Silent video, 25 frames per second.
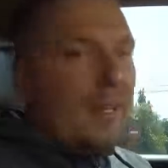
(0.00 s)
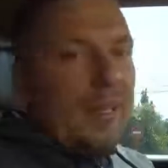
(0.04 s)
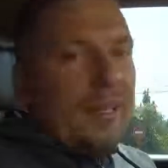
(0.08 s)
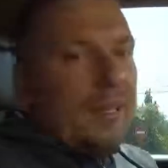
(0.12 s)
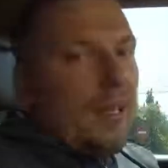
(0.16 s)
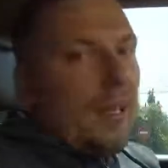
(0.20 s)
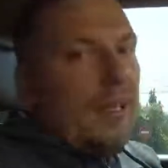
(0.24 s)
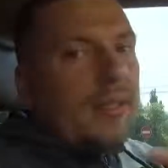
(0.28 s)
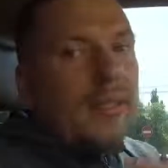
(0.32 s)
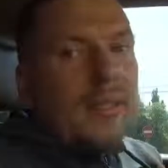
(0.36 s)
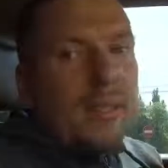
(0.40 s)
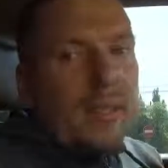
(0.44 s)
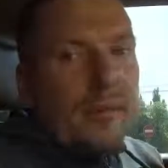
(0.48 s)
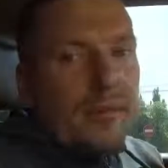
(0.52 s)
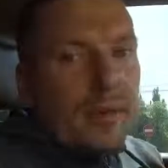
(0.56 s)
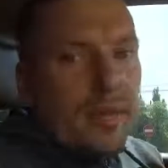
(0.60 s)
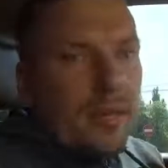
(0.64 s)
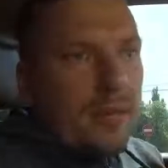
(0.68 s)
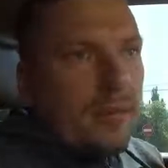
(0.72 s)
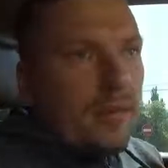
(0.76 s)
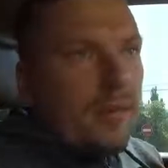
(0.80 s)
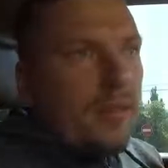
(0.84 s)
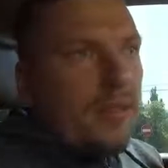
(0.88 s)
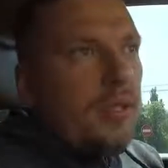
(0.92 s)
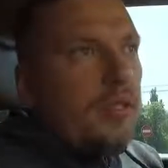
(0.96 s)
Я не
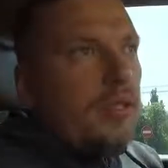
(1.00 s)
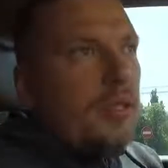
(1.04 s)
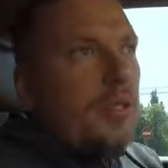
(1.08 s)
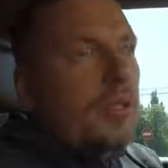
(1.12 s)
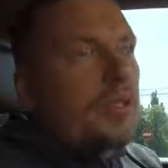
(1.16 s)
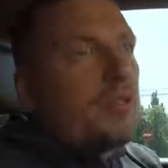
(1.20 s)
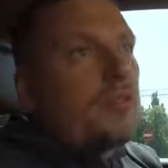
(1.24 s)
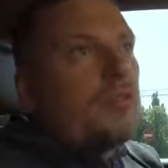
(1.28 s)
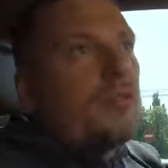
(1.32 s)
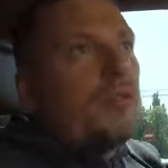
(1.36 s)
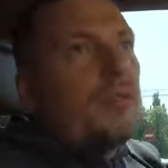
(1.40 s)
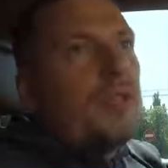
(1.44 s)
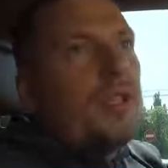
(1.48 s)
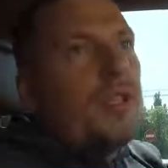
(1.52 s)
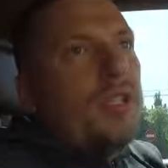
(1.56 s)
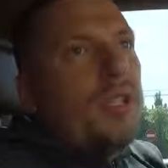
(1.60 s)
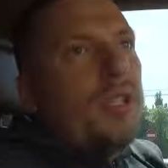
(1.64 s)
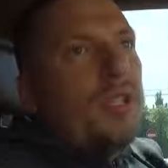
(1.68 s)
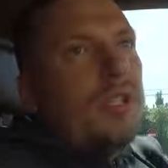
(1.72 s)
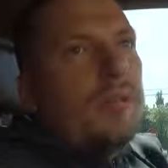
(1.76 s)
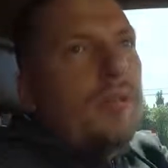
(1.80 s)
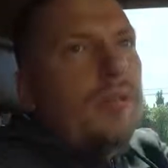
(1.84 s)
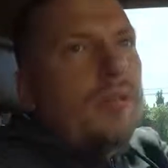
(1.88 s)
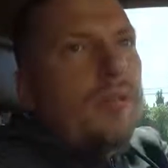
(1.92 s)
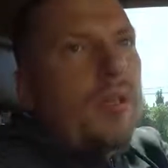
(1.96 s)
навязываю сейчас, что
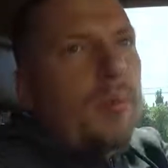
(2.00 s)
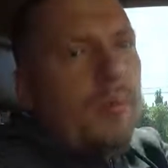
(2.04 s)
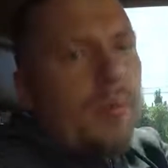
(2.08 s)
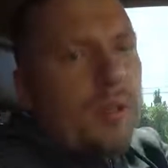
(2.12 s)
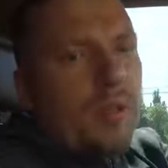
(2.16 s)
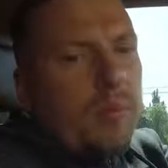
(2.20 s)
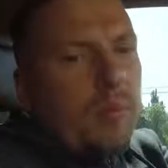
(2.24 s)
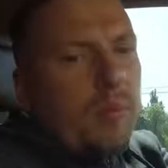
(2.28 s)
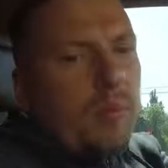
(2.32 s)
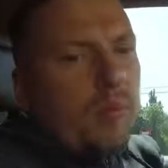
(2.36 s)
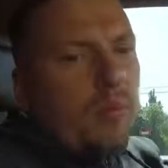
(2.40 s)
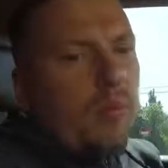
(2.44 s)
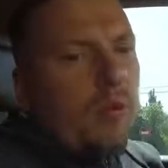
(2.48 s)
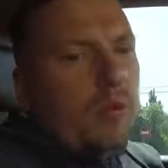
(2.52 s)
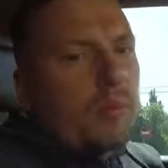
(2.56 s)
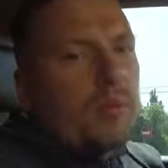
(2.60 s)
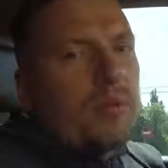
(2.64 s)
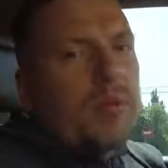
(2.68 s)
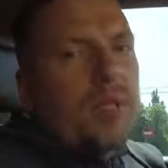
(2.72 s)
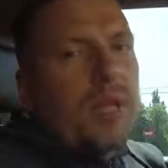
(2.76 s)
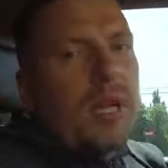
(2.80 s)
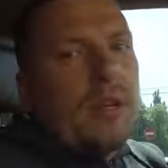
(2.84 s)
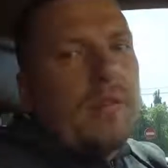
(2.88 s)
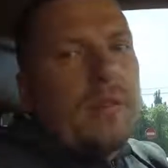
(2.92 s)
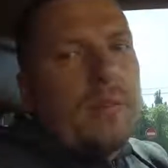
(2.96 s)
идите в автоподбор,
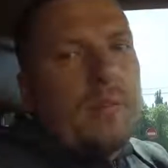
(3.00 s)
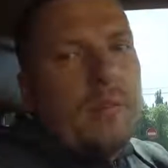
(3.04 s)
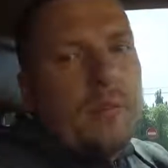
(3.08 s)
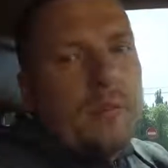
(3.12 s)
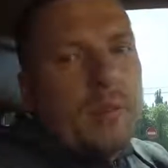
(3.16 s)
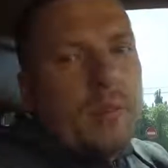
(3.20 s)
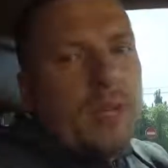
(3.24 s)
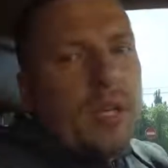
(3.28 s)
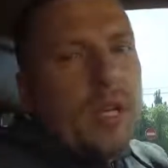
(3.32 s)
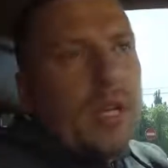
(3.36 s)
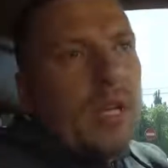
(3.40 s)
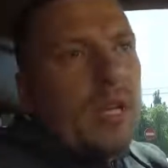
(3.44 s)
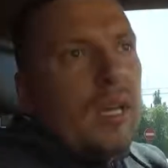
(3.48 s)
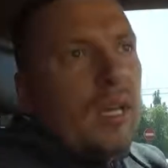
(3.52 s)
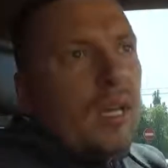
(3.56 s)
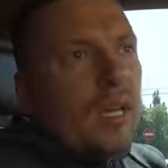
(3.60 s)
пускай вам люди